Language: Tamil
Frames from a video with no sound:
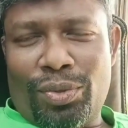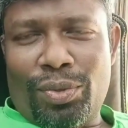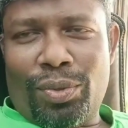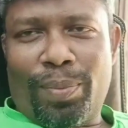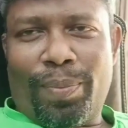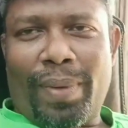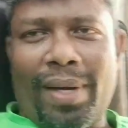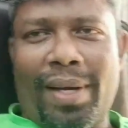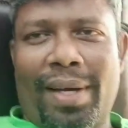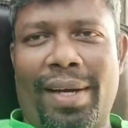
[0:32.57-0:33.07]

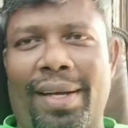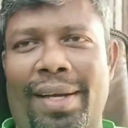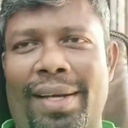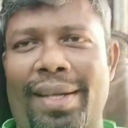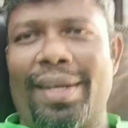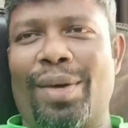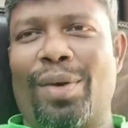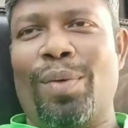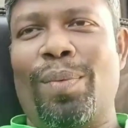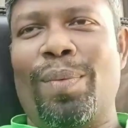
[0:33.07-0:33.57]
சூப்பராக
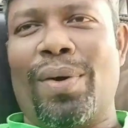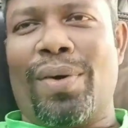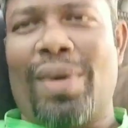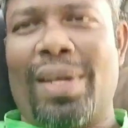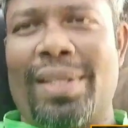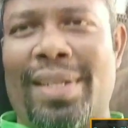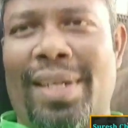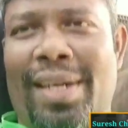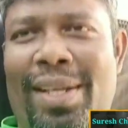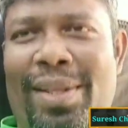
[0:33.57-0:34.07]
இங்கே ரூமில்
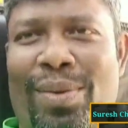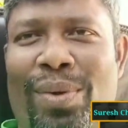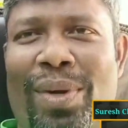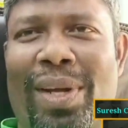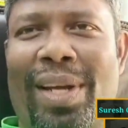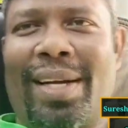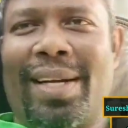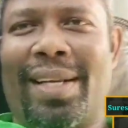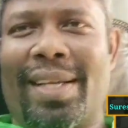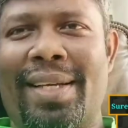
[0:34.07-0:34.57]
உட்காந்து நல்லா
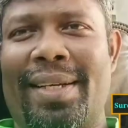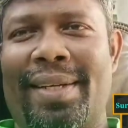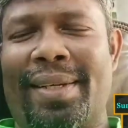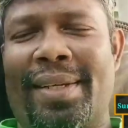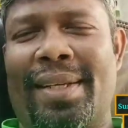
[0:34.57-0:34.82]
தூங்கிக்கிட்டு